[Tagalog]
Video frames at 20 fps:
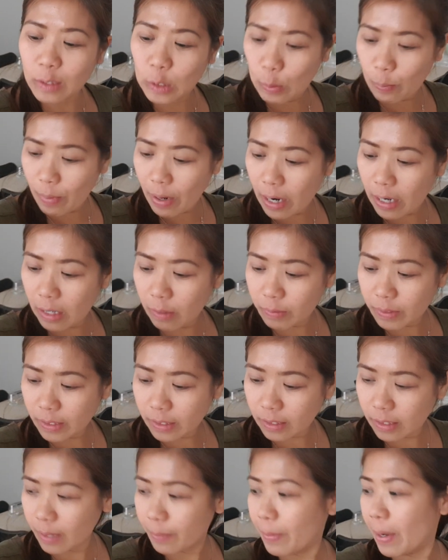Tumalaw
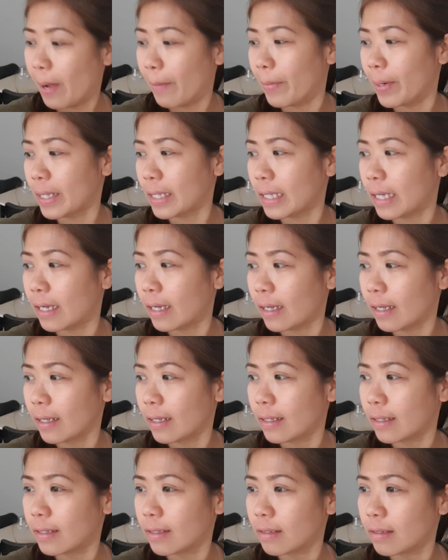siya sa mama
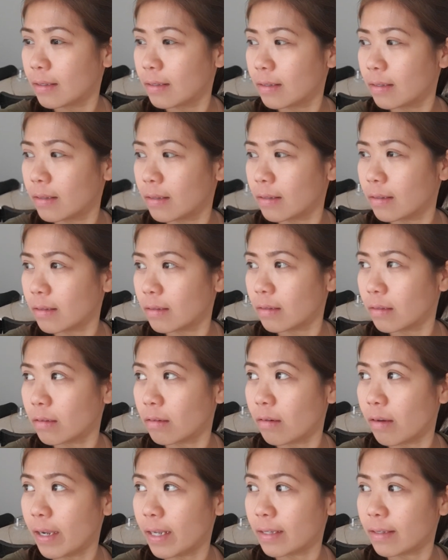niya.
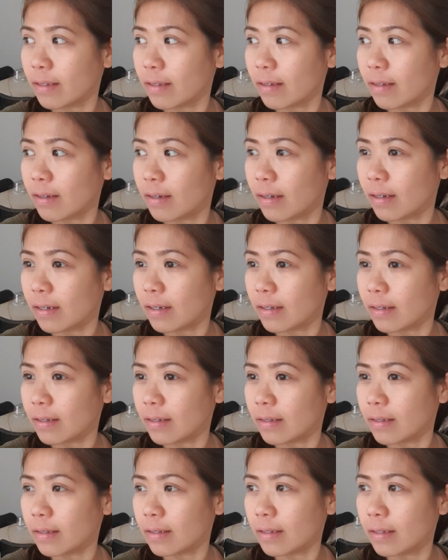So, I think
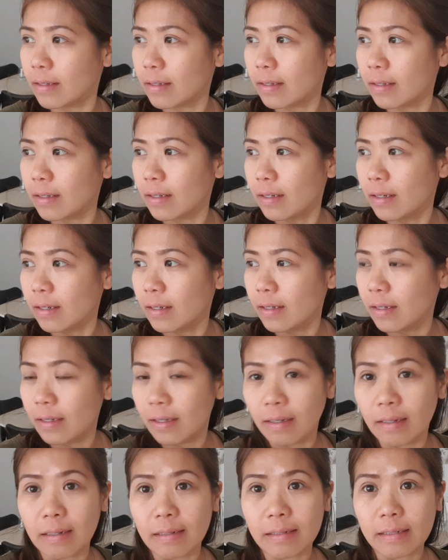uh,
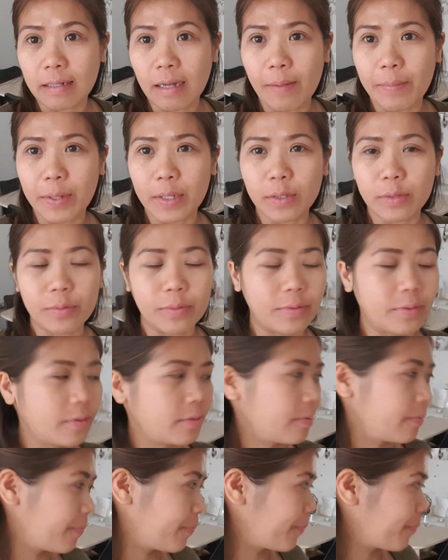he's coming soon.
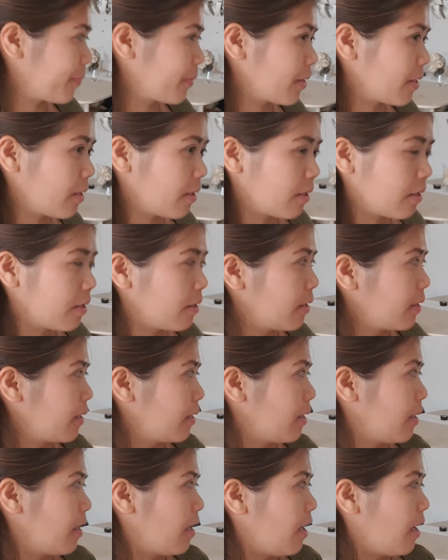
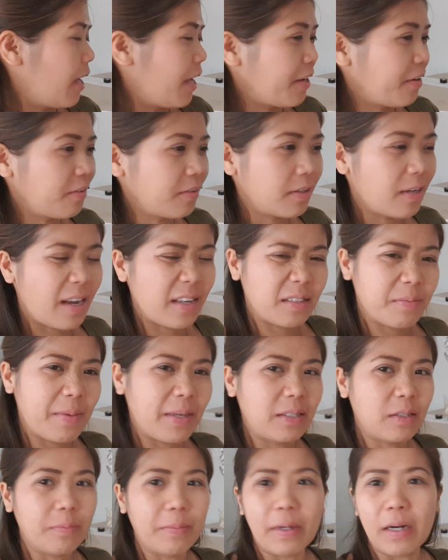Ayun guys,
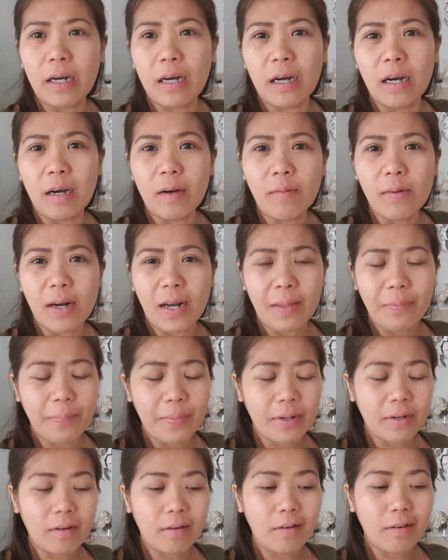medyo
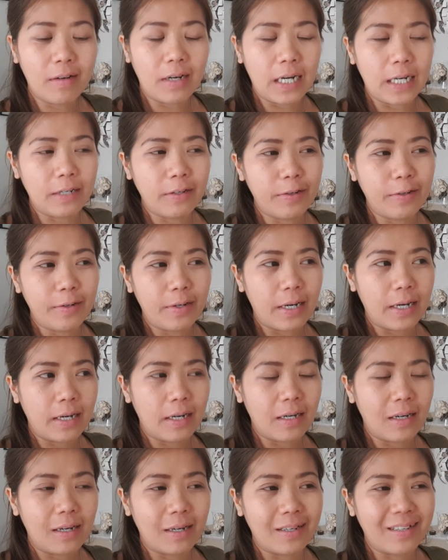maulan. Pero, ano,
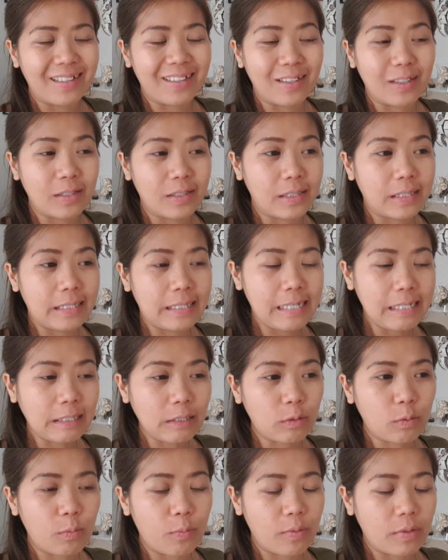uh,
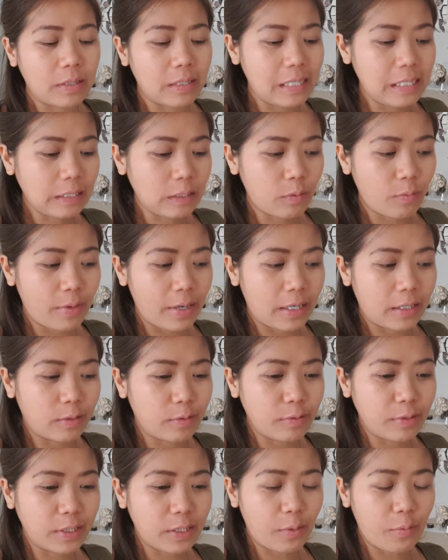this, this week,
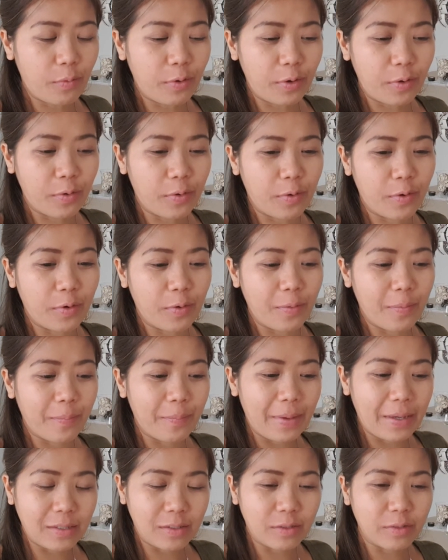dun sa work ko,
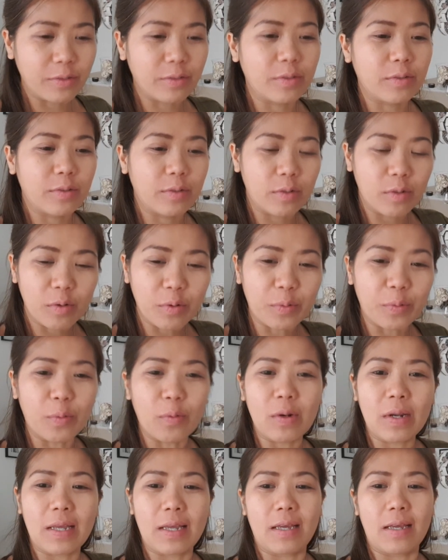medyo
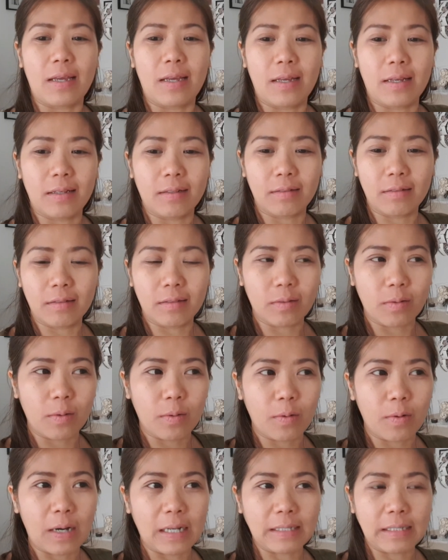ruli.
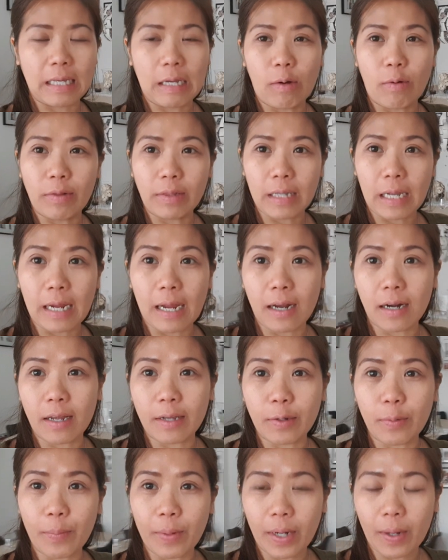So, kasi konti nga
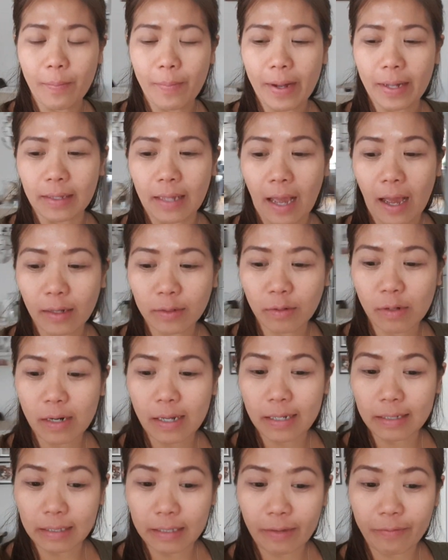lang yung mga bata.
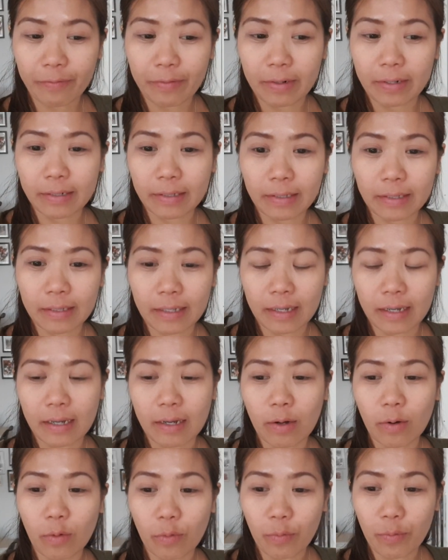Actually, is the first
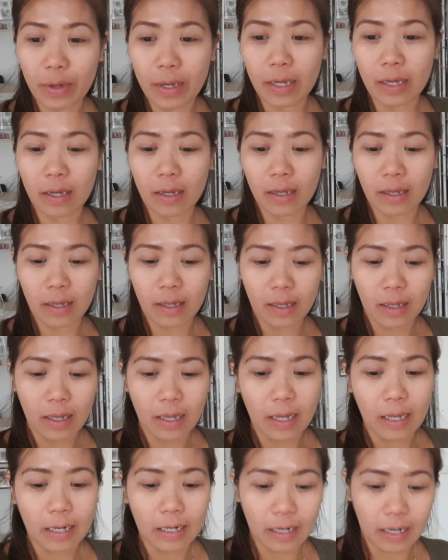uh, week
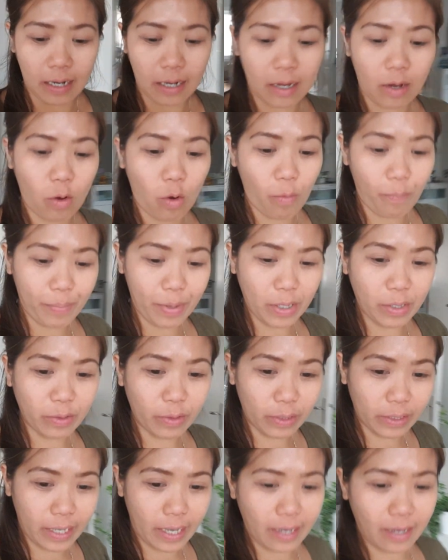na open
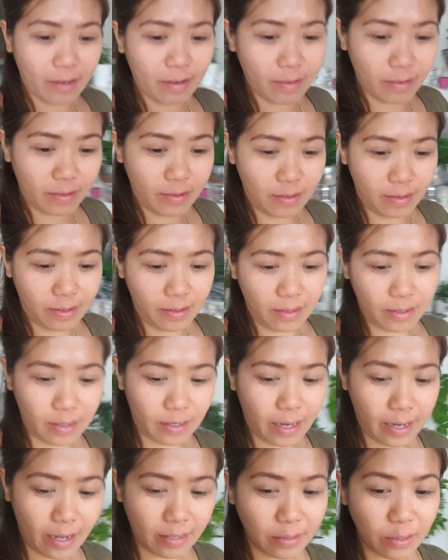yung daycare.
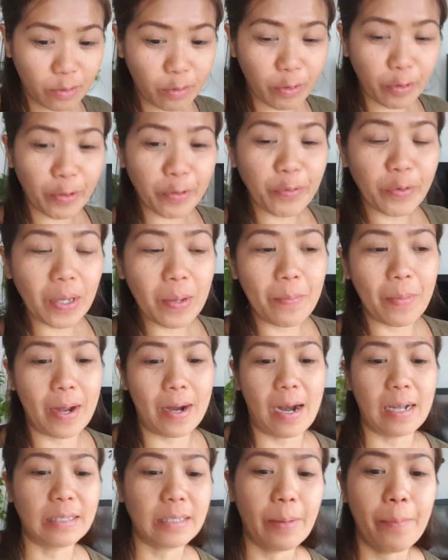Kaya siguro yung
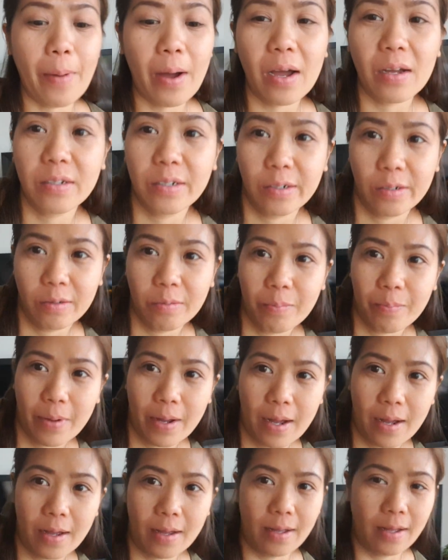iba nasa bakasyon
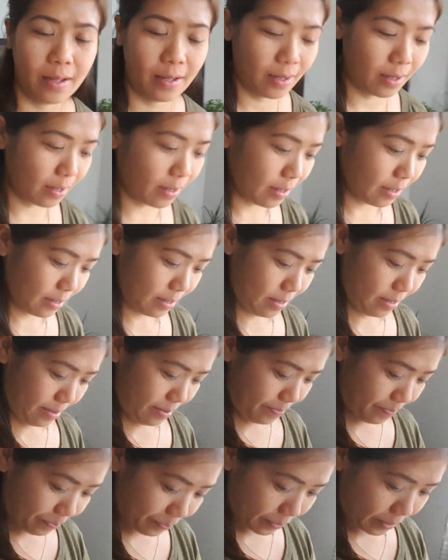pa.
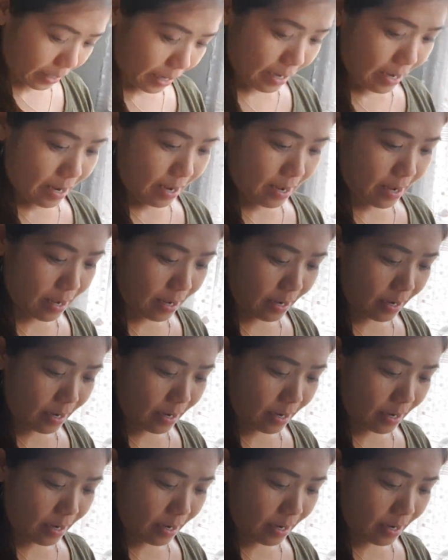Kaya